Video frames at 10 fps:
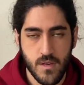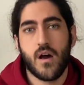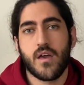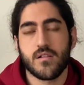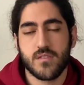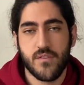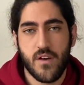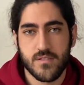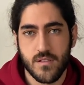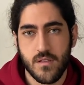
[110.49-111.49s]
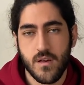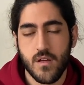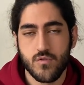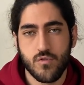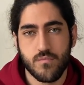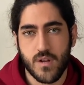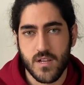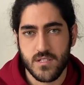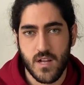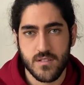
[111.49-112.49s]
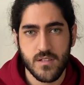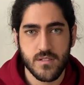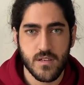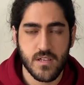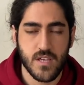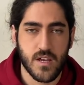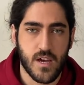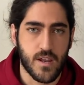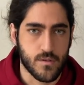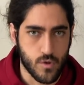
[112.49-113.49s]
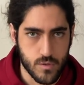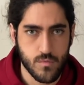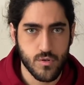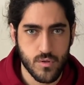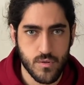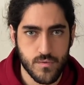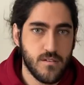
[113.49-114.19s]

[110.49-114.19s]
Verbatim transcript: AYT Fen'de de tüm branşlardan ikişer kaynak çözmüş.